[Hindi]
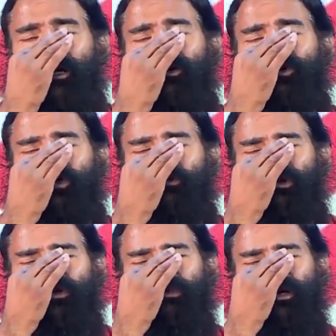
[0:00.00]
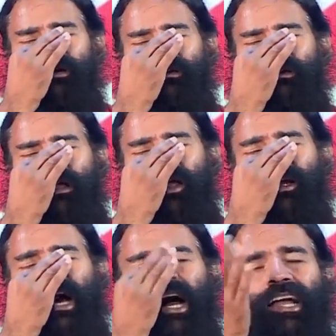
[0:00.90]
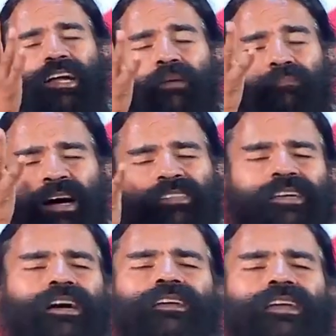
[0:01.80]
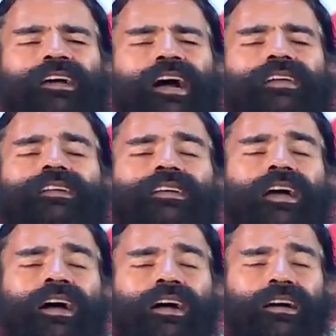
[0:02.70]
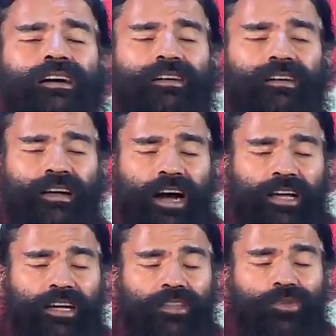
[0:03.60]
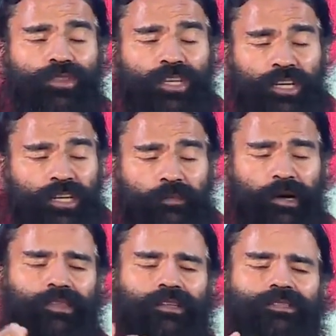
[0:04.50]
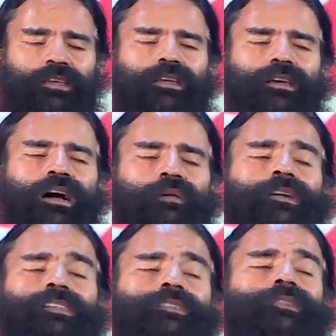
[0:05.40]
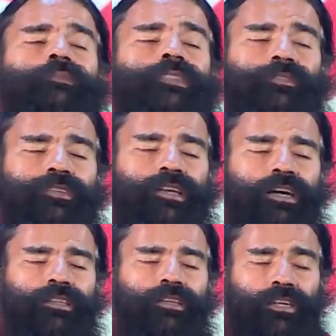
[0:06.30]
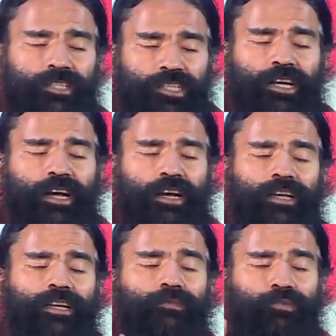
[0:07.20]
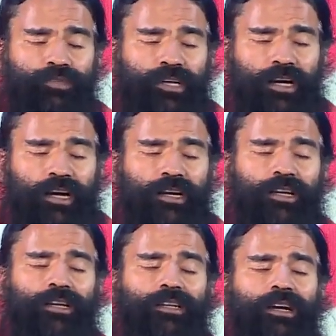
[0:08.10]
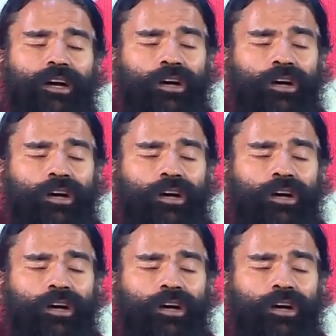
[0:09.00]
अनुलोम विलोम कर गाय का मांस खाने के लिए गाय नहीं है गाय का तो देखने मात्र से हमारे जीवन में दिव्यता आती है दर्शन करने के लिए पूजा करने के लिए